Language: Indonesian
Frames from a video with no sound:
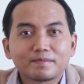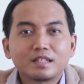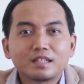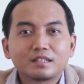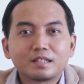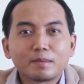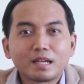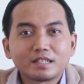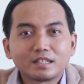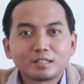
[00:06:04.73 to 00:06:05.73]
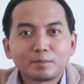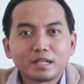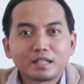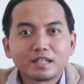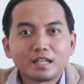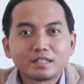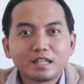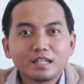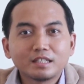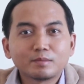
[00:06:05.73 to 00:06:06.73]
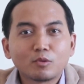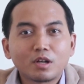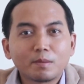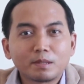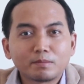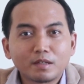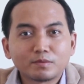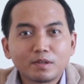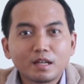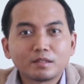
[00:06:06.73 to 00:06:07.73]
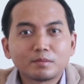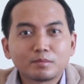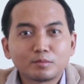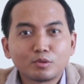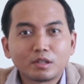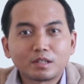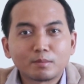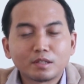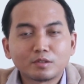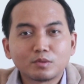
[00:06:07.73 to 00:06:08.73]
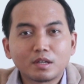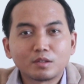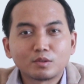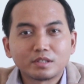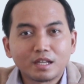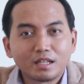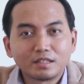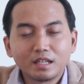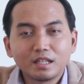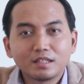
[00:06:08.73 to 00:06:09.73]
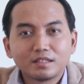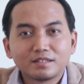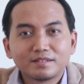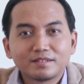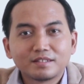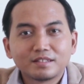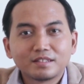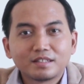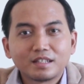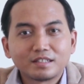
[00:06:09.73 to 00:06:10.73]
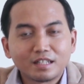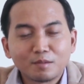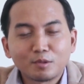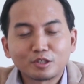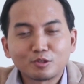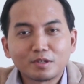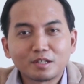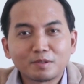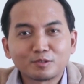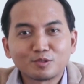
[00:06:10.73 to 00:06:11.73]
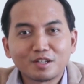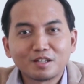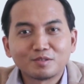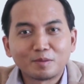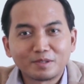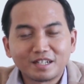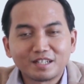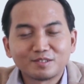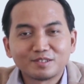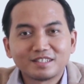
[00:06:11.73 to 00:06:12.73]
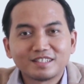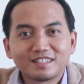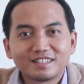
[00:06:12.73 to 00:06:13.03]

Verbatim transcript: Jadi terima kasih atas perhatiannya. Semoga bermanfaat buat kemajuan usaha Anda. Assalamualaikum warahmatullahi wabarakatuh.